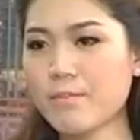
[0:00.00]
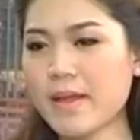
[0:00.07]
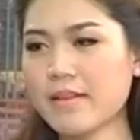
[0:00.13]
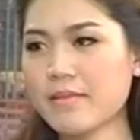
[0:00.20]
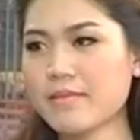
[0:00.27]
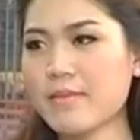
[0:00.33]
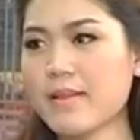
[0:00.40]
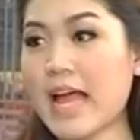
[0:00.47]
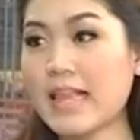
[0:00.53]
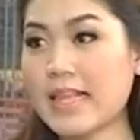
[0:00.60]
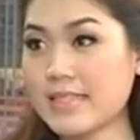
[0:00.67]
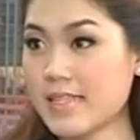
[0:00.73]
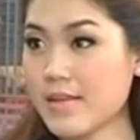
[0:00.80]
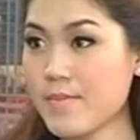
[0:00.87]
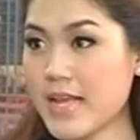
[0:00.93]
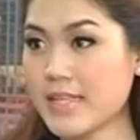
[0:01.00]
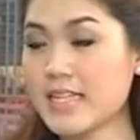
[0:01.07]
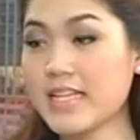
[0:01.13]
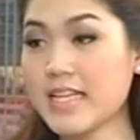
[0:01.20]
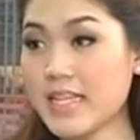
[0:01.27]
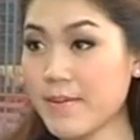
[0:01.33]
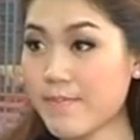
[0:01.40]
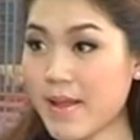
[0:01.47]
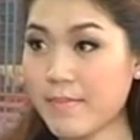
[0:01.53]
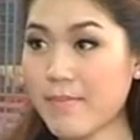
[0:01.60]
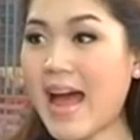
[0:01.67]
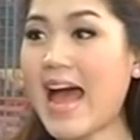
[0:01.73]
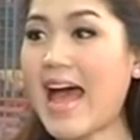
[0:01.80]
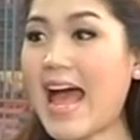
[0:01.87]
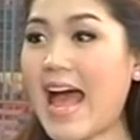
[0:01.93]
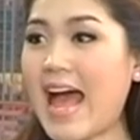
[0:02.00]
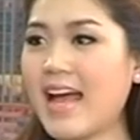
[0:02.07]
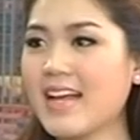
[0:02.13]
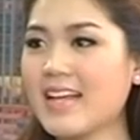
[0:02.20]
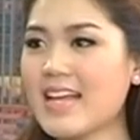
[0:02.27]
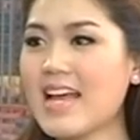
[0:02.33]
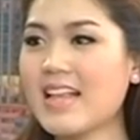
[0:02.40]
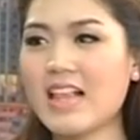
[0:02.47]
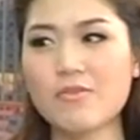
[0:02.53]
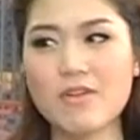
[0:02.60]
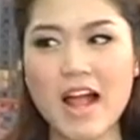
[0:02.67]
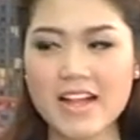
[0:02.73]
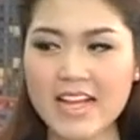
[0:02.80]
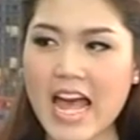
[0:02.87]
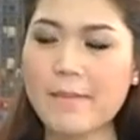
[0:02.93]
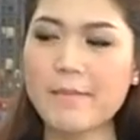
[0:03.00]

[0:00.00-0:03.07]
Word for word: เป็นทาลัสซีเมีย ชนิดที่เป็นพาหะ แล้วร่างกาย